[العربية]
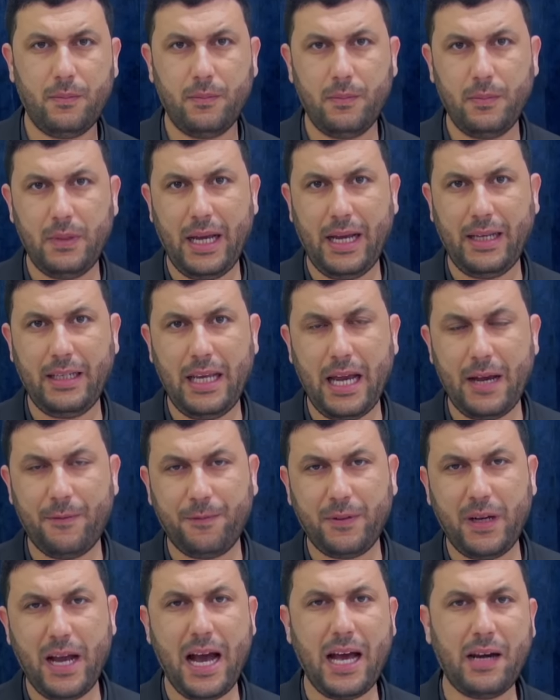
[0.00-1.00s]
يعني
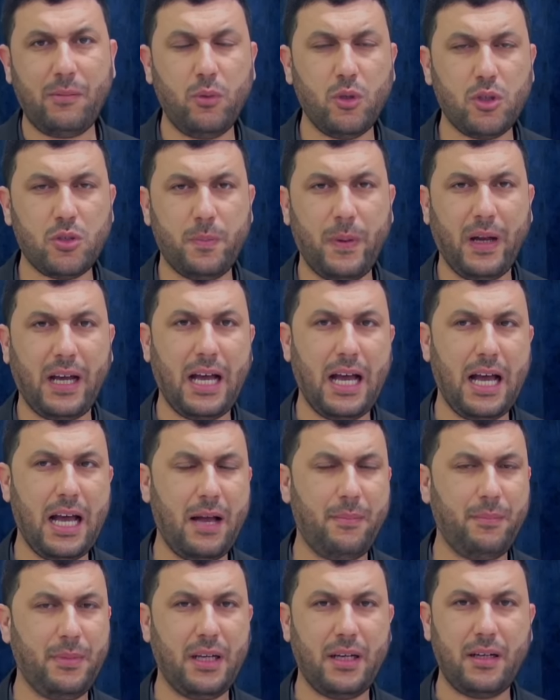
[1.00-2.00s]
أفكار مسبقة
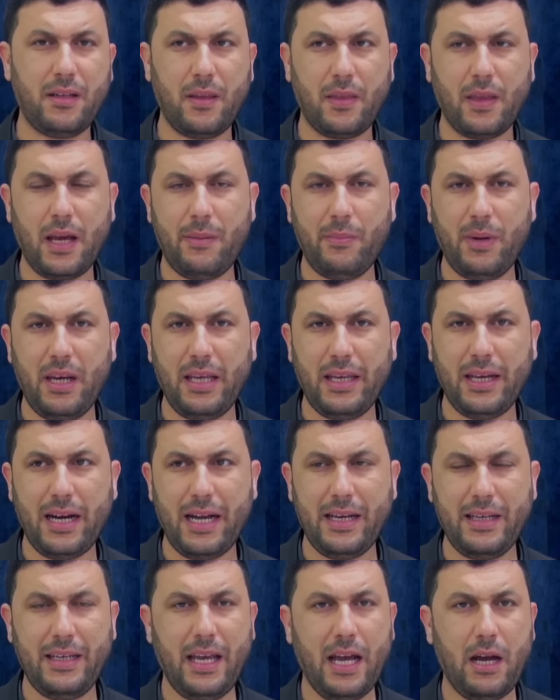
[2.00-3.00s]
من النظام
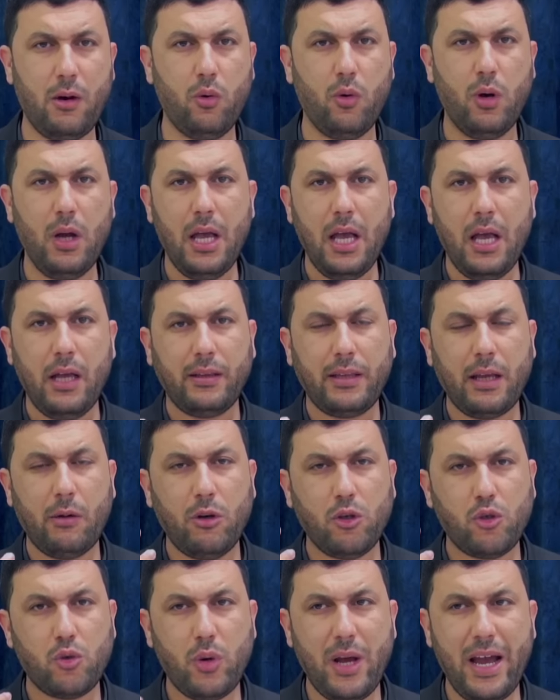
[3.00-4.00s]
الإيراني أو
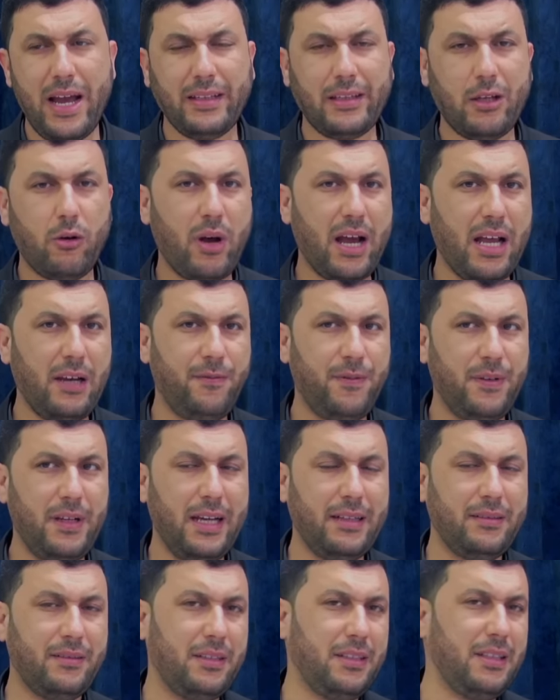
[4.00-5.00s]
توجهات أو
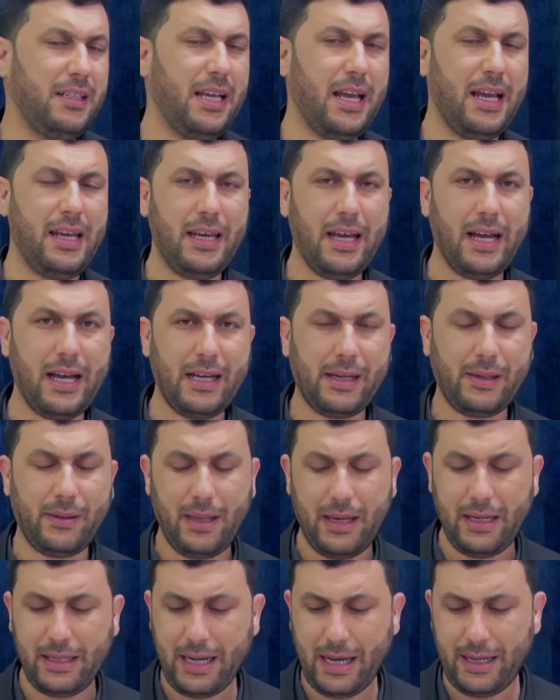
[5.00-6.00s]
خلفيات دينية إلى غير
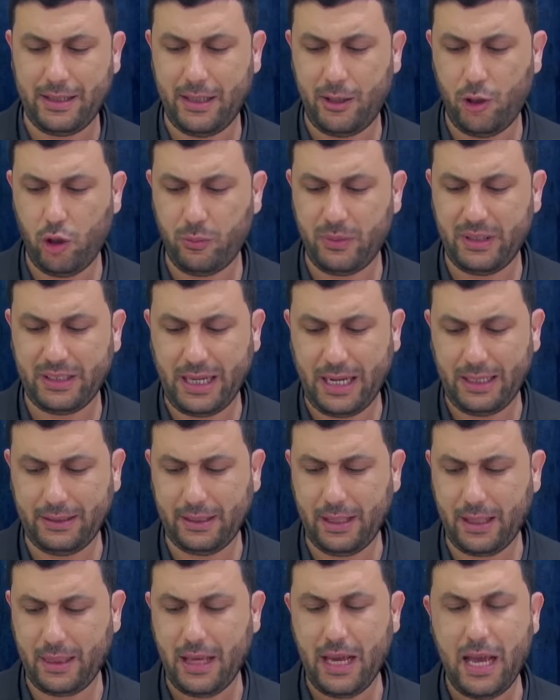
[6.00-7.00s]
ذلك احنا اليوم
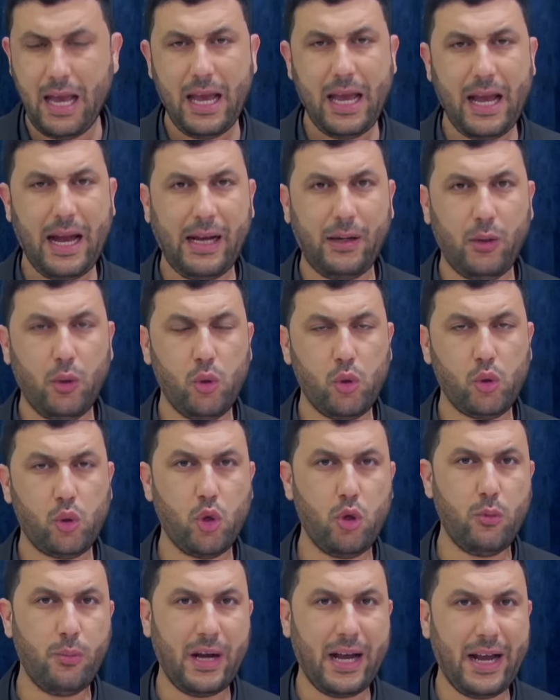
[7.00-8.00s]
نتحدث عن
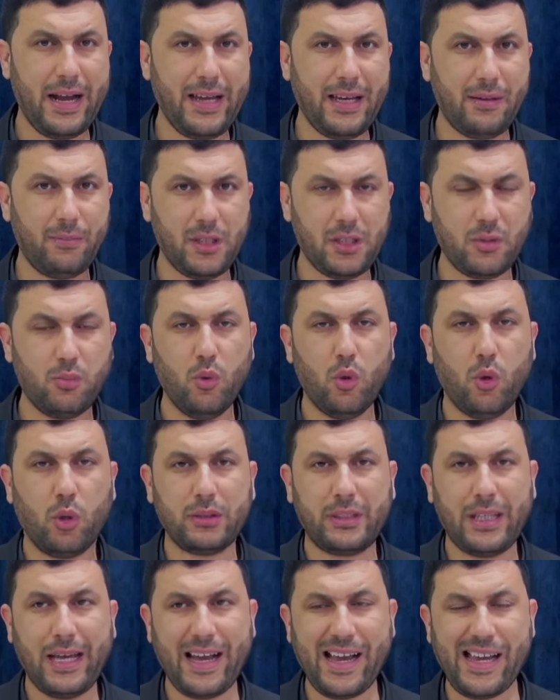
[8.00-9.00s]
هجوم غير مسبوق
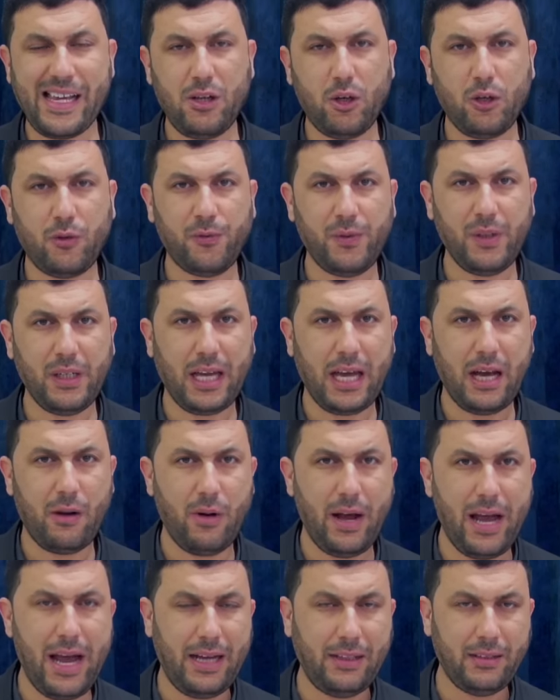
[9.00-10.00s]
تغير في
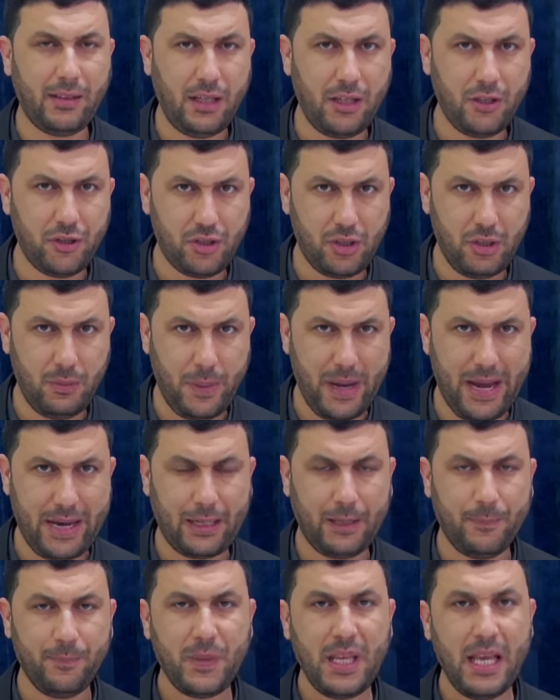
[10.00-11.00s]
قواعد
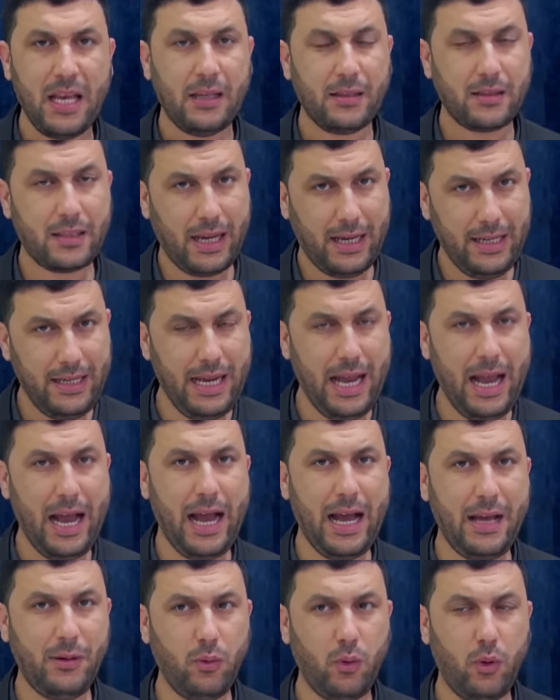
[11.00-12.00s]
الاشتباك
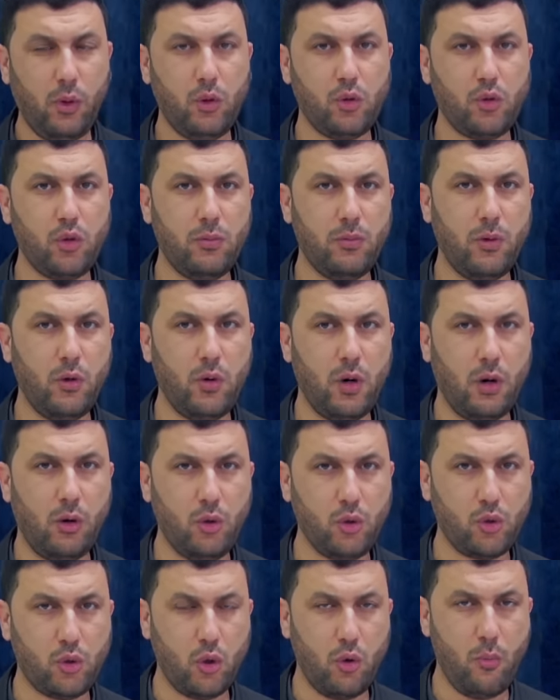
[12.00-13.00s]
صحيح أن الهجوم هو
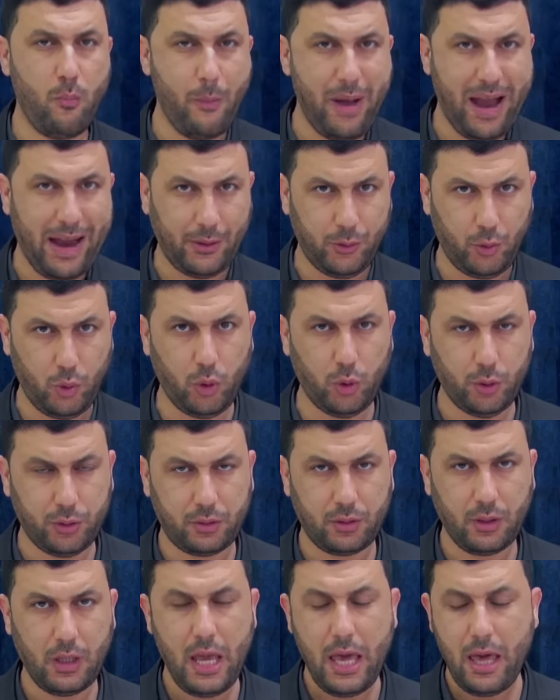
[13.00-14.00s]
هجوم
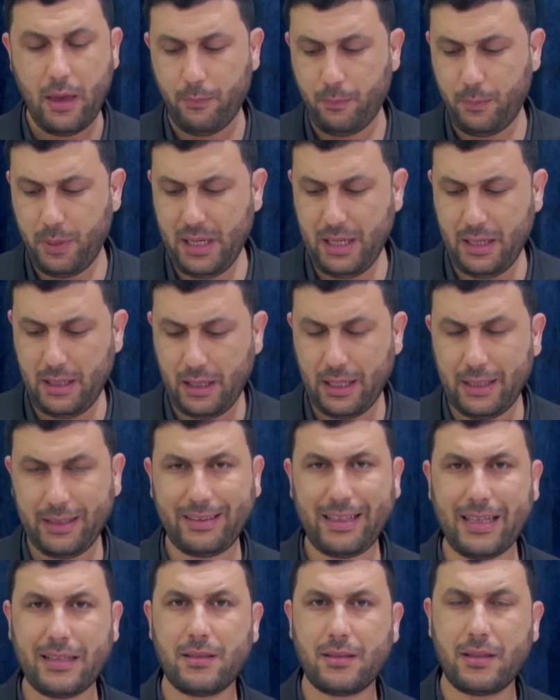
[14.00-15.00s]
محدود
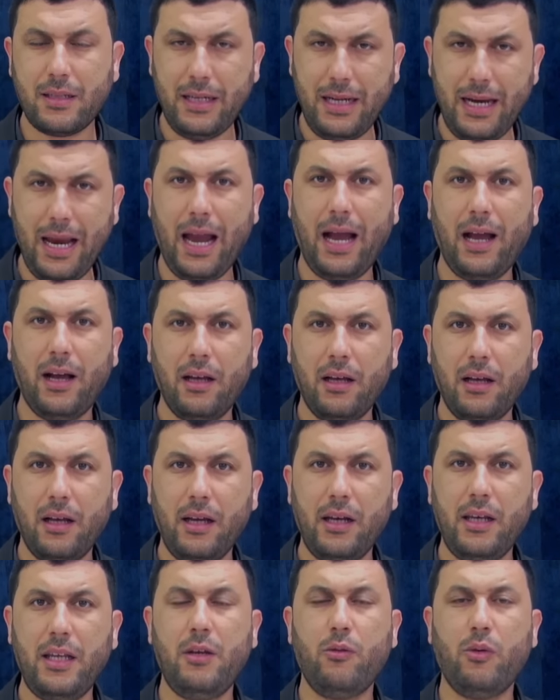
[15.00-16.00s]
بتصريح
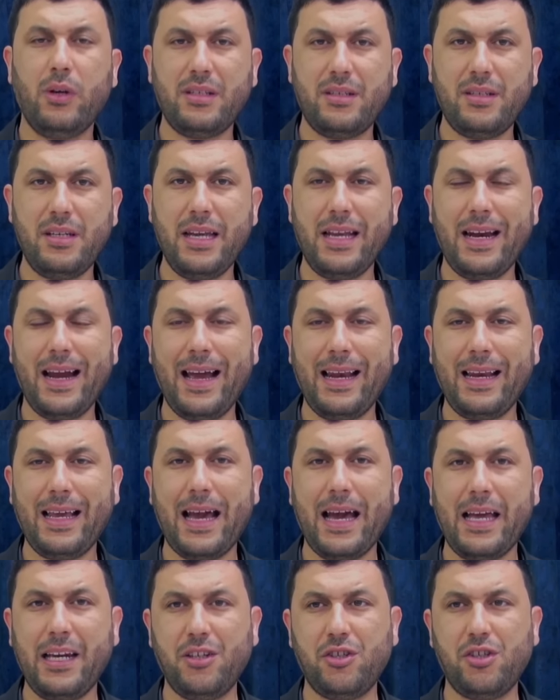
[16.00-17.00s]
لوزير
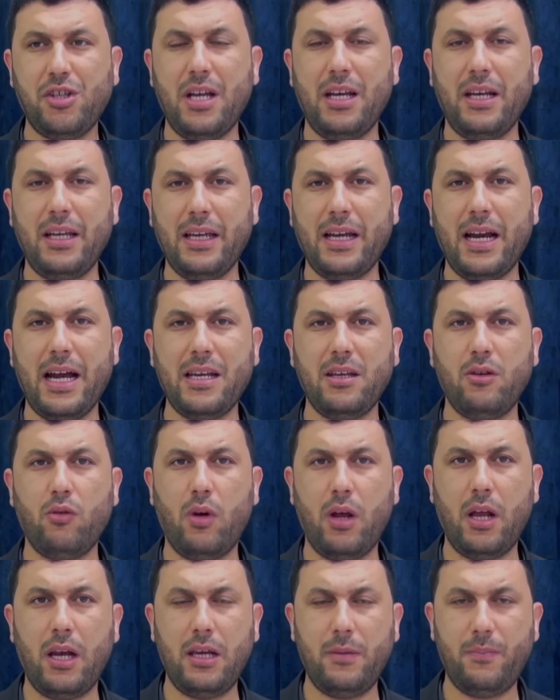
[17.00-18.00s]
الخارجية الإيراني
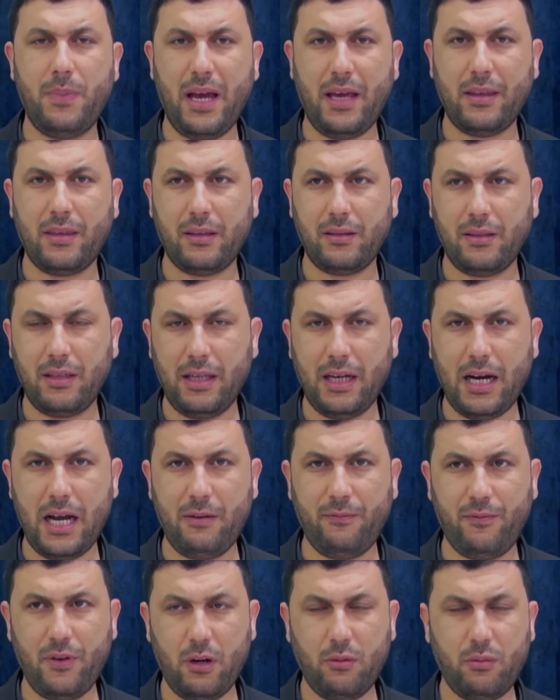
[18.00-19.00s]
ولبعثة
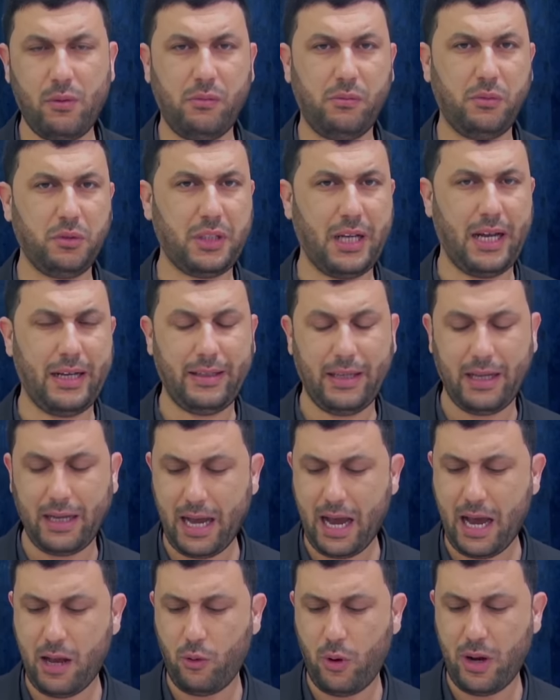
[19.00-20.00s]
إيران في الأمم المتحدة
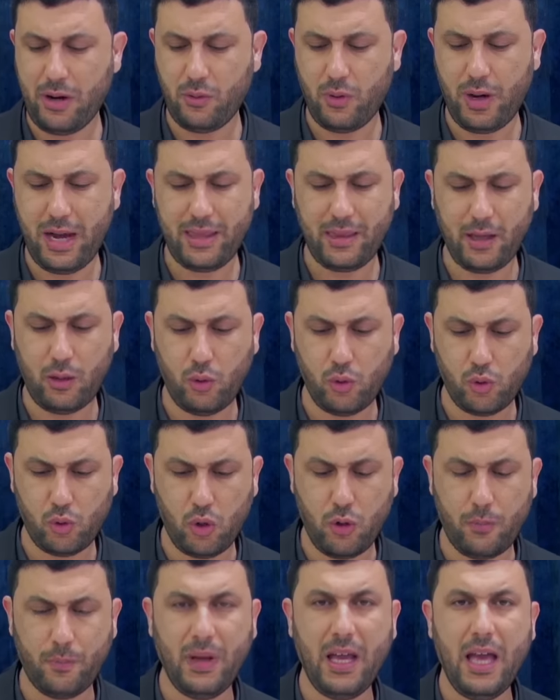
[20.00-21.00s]
قالوا أن هذا
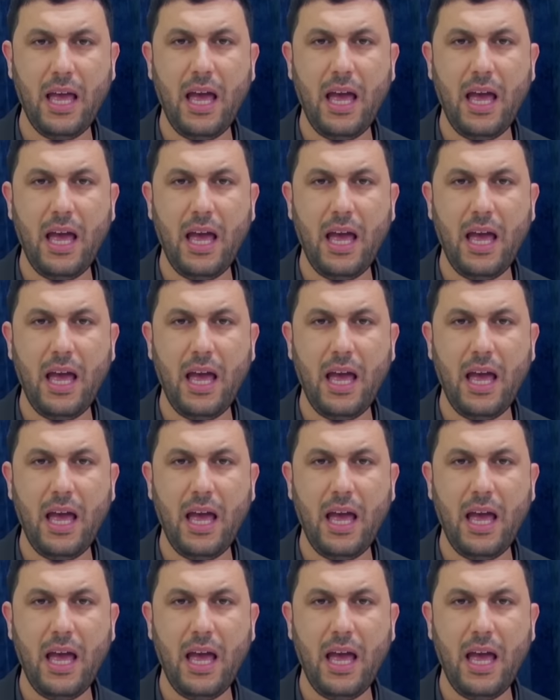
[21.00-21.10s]
هجوم